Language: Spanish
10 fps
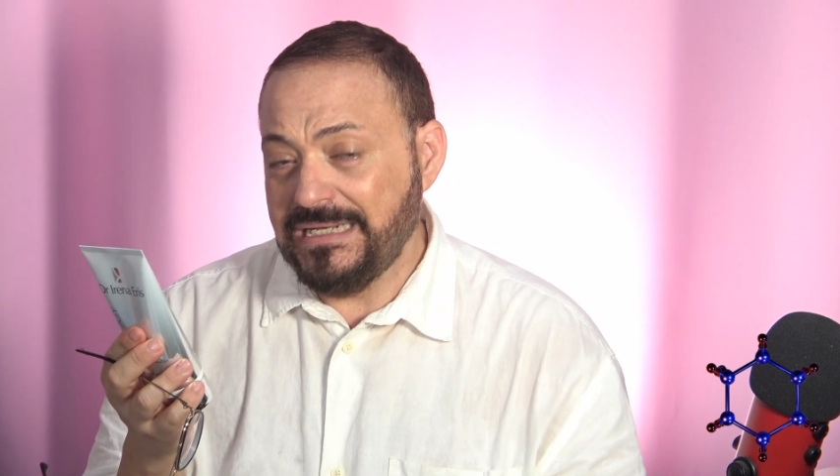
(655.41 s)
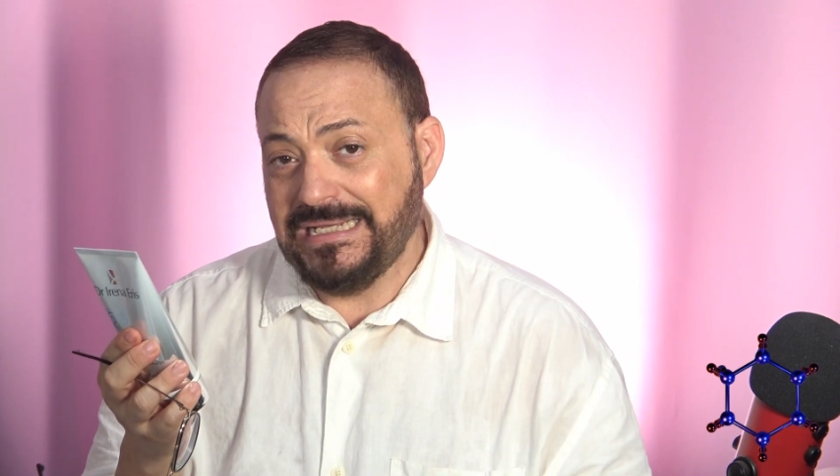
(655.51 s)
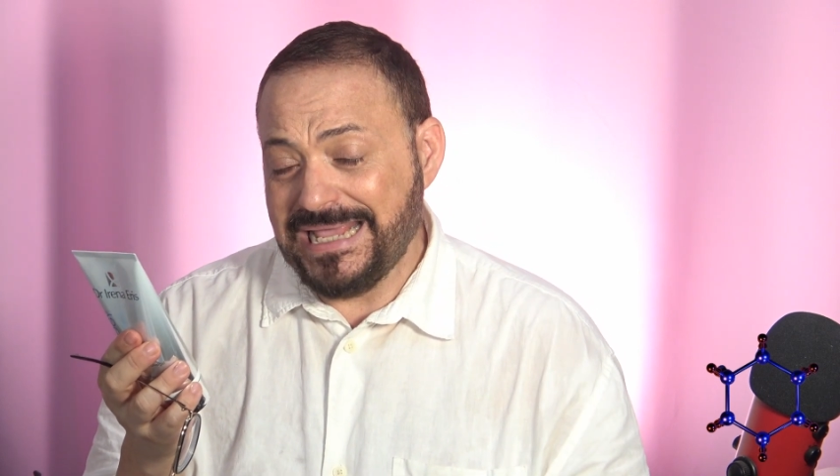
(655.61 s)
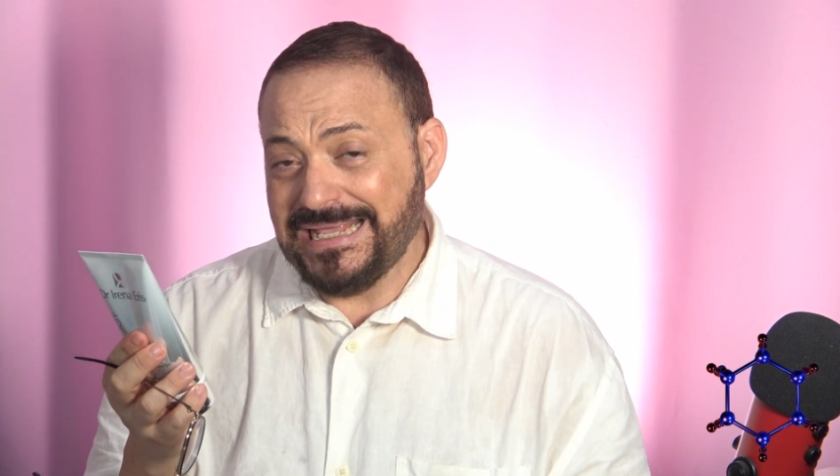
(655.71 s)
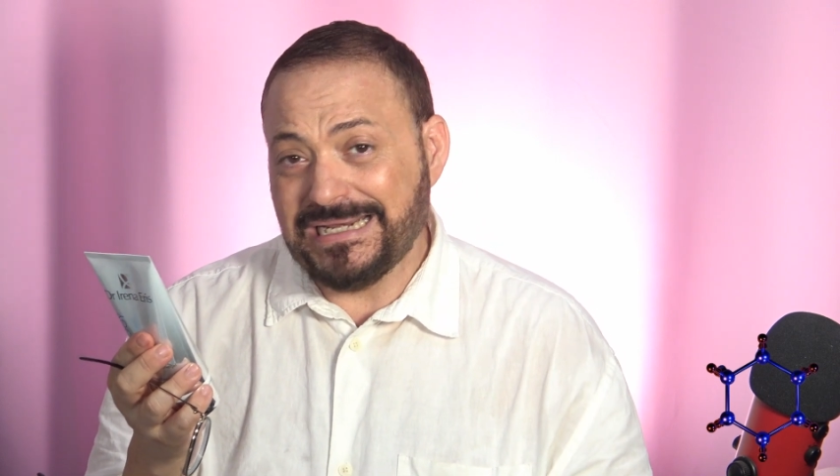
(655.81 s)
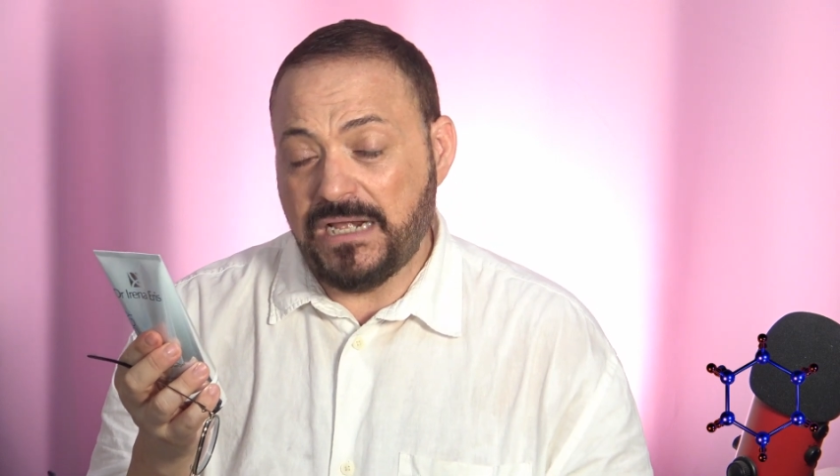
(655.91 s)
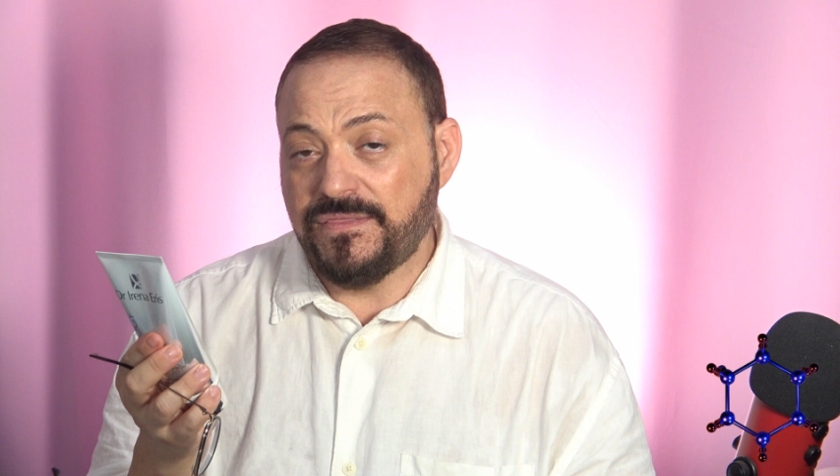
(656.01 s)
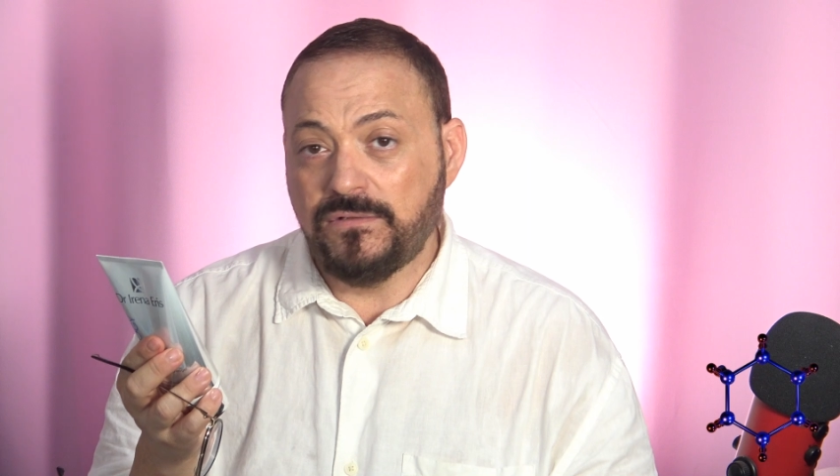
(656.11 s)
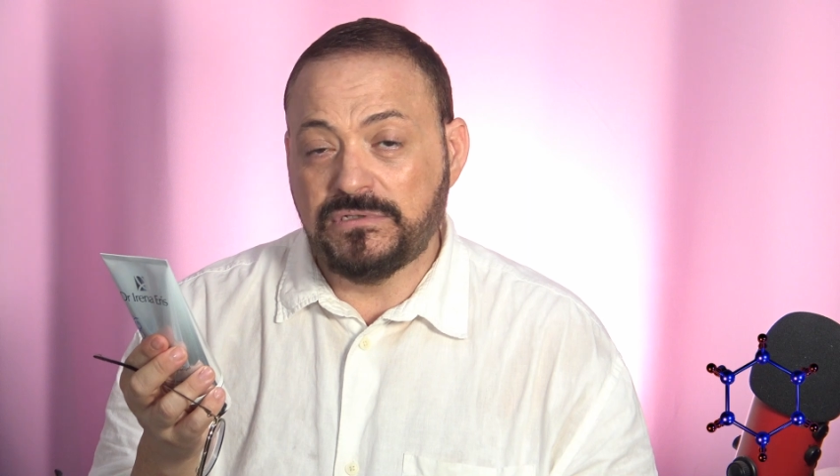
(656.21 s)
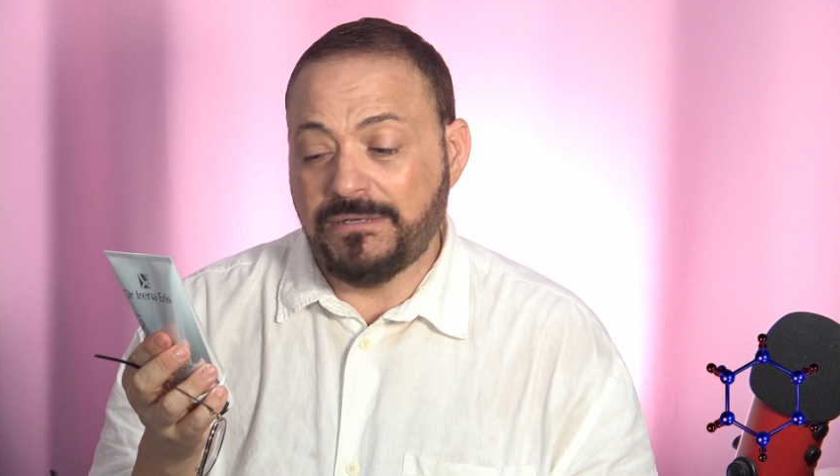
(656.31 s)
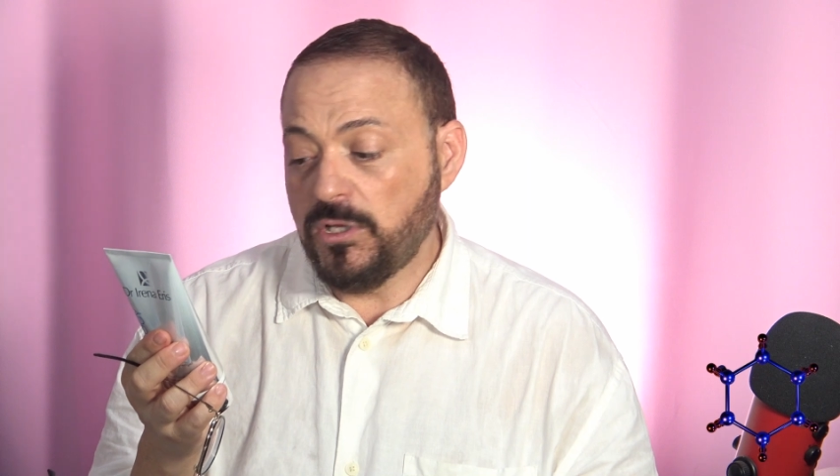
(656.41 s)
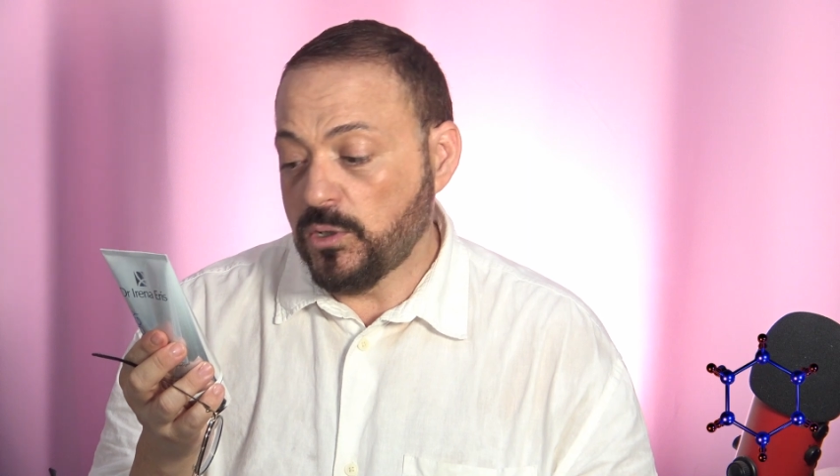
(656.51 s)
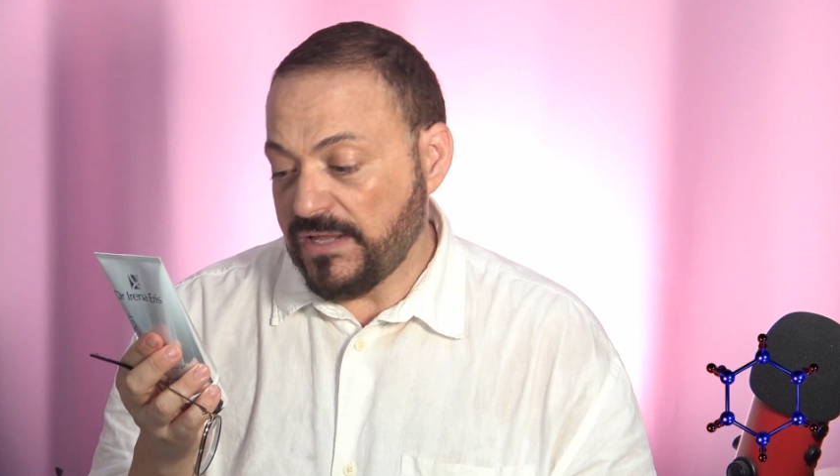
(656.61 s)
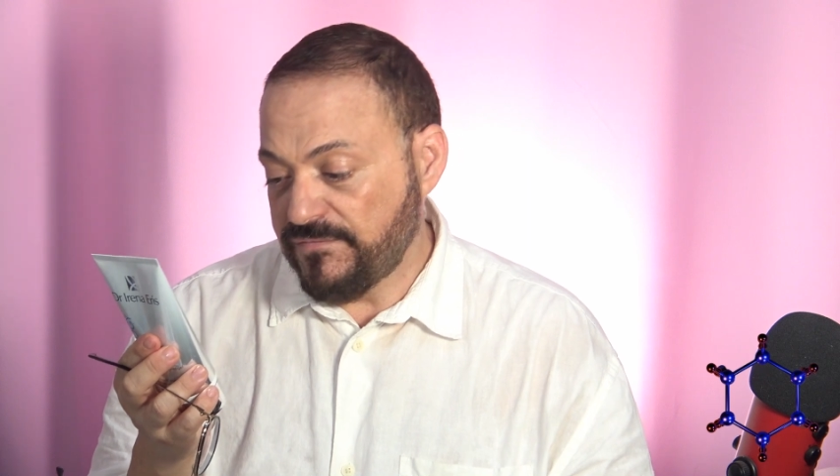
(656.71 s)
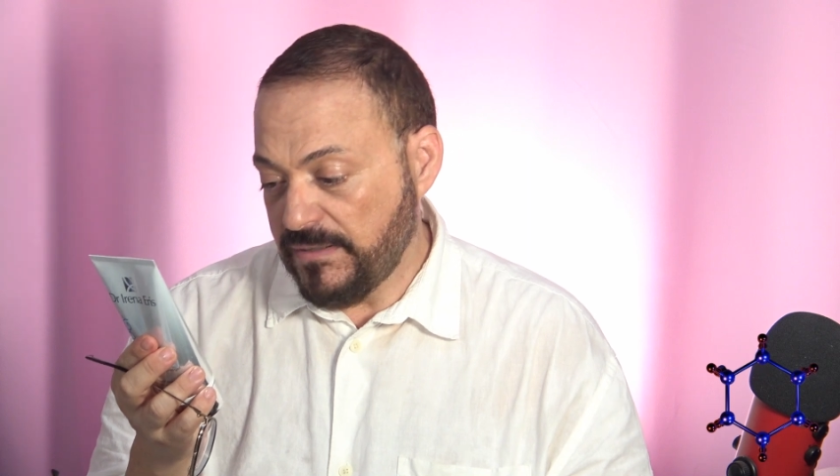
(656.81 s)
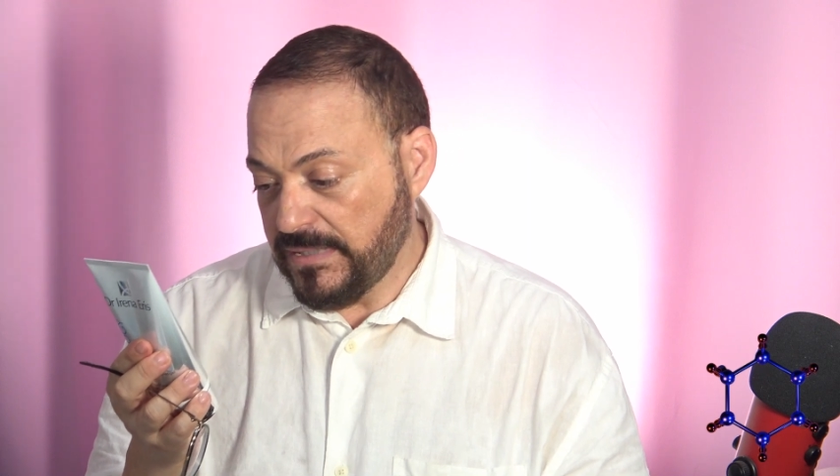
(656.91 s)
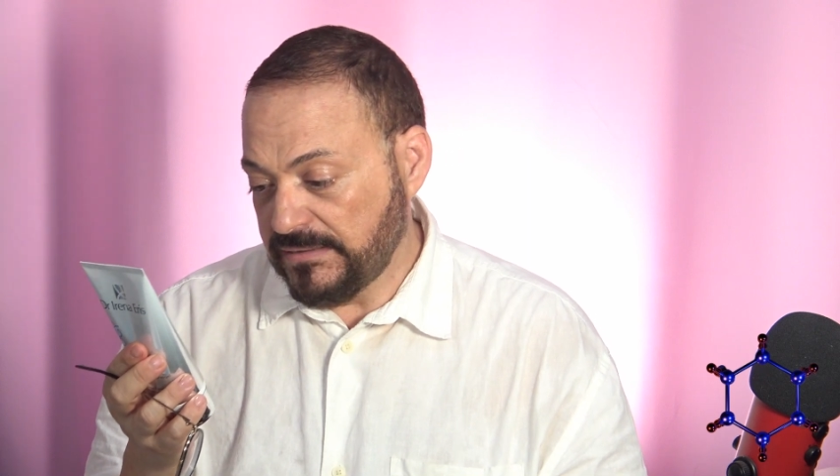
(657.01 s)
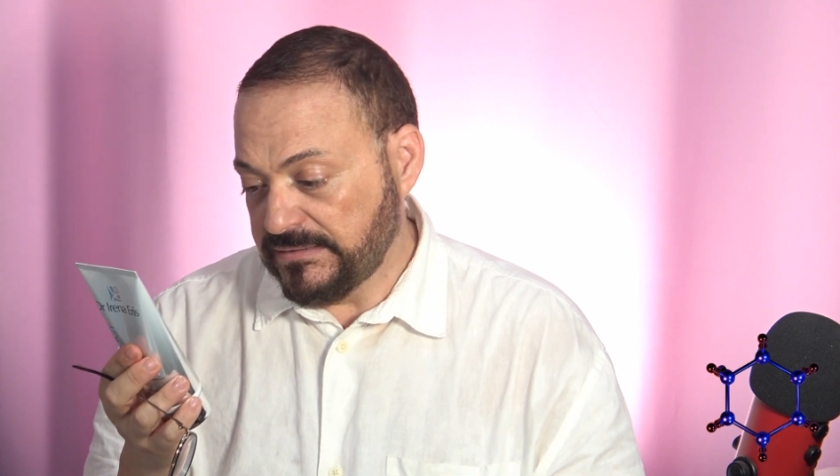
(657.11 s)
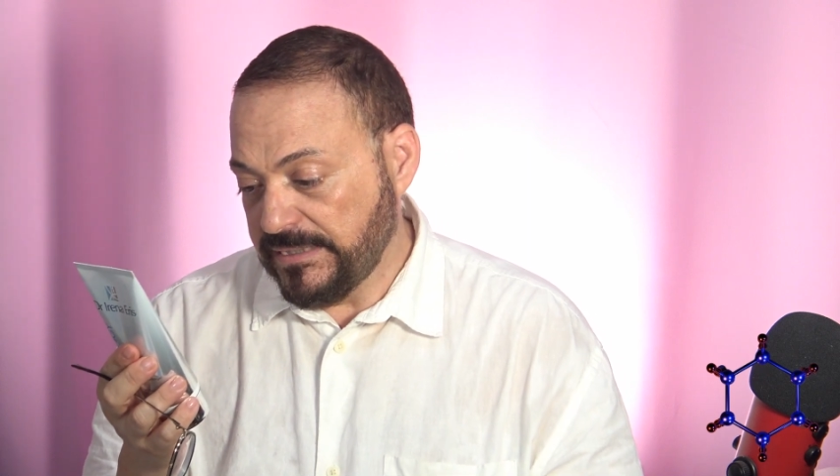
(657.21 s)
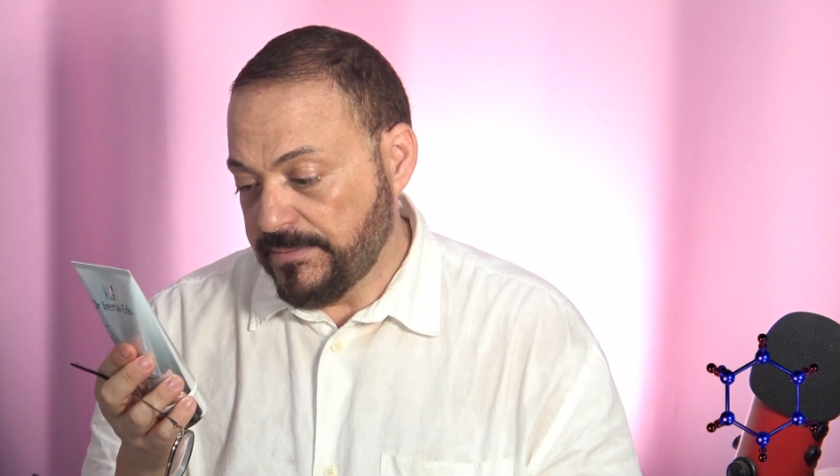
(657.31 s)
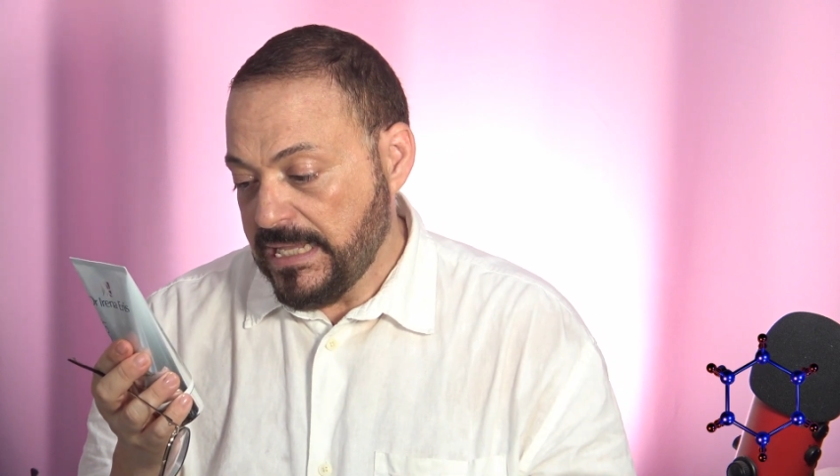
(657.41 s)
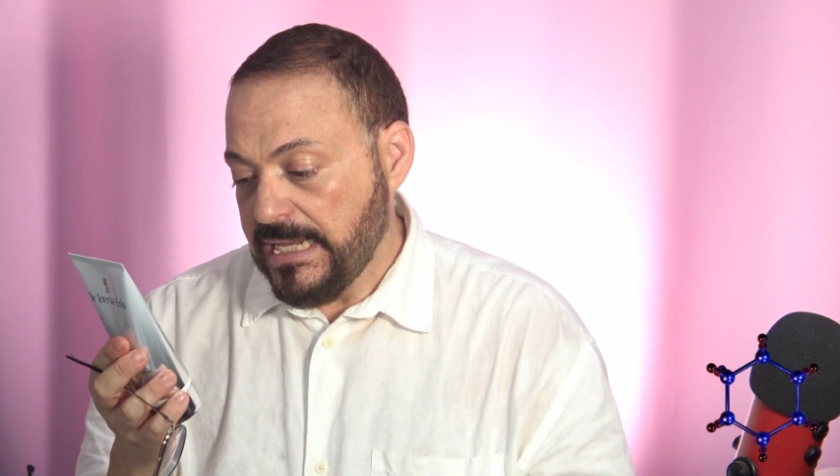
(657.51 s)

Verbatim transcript: que hay que realizar un trabajo reafirmante.